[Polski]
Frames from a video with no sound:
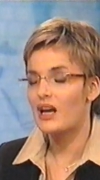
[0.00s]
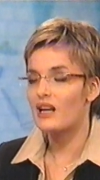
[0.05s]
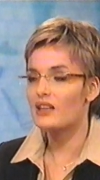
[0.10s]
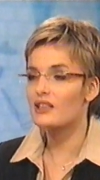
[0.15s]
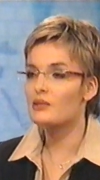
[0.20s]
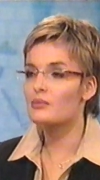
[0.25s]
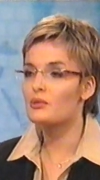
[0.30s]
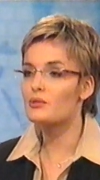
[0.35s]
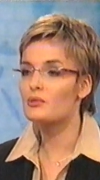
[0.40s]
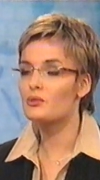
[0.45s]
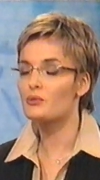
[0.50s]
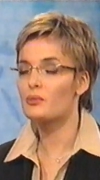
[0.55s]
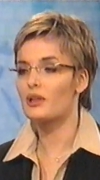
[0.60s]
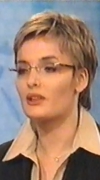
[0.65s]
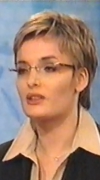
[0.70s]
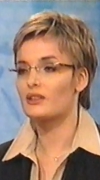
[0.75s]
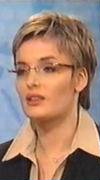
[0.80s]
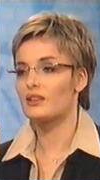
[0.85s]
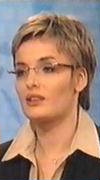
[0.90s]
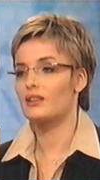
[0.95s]
A gdyby był
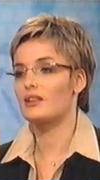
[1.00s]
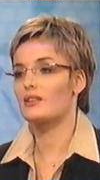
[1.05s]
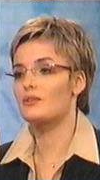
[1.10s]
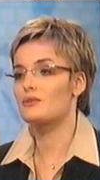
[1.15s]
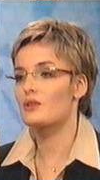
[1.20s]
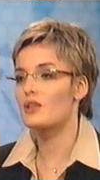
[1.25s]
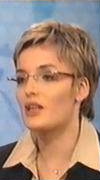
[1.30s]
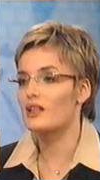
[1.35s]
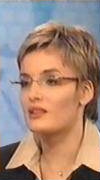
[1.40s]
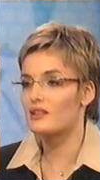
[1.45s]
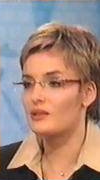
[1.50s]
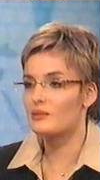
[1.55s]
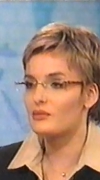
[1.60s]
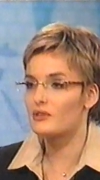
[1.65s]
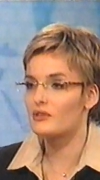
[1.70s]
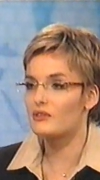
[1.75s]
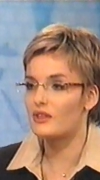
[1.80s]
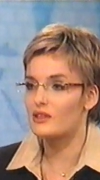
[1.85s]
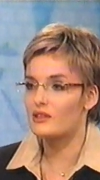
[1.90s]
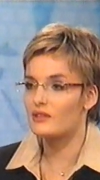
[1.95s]
pan
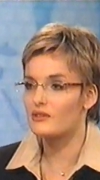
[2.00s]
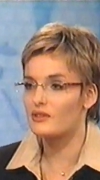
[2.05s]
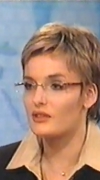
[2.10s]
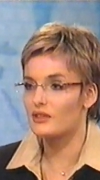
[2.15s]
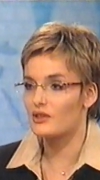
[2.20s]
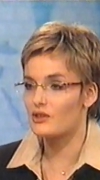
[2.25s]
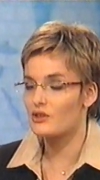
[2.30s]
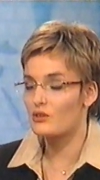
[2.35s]
adwokatem Lwa Rywina,